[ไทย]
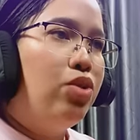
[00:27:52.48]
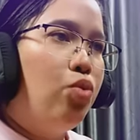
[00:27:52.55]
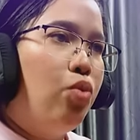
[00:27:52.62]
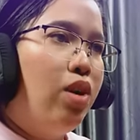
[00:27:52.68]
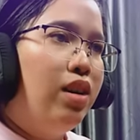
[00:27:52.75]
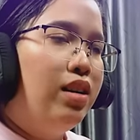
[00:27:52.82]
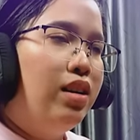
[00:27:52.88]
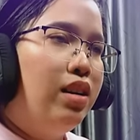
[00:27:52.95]
วไม่
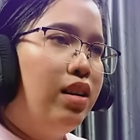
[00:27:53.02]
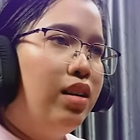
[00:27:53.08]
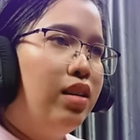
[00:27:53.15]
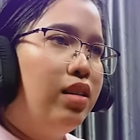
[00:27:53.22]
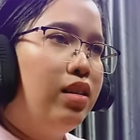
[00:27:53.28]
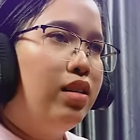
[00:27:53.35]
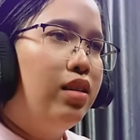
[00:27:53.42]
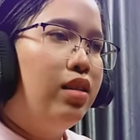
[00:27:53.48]
ชัวร์เลย
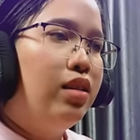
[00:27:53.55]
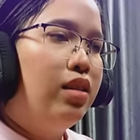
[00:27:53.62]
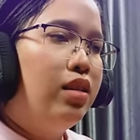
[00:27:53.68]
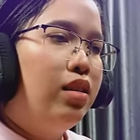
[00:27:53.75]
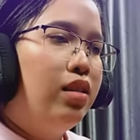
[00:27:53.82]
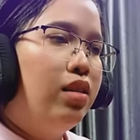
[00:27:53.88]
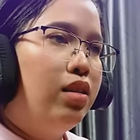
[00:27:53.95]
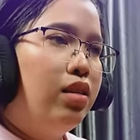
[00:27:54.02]

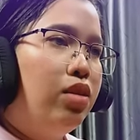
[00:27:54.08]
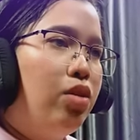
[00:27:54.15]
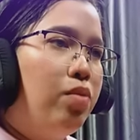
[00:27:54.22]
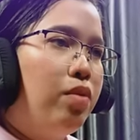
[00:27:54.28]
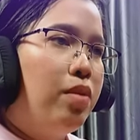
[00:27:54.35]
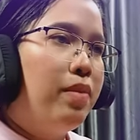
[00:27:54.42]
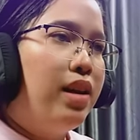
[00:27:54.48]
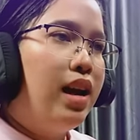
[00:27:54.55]

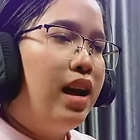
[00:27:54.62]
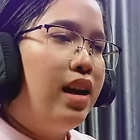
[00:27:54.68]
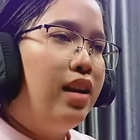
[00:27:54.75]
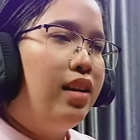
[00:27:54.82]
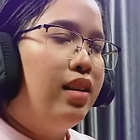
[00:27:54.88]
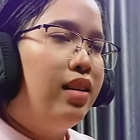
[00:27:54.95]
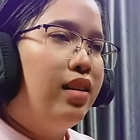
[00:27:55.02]
ต้มก็ไม่ได้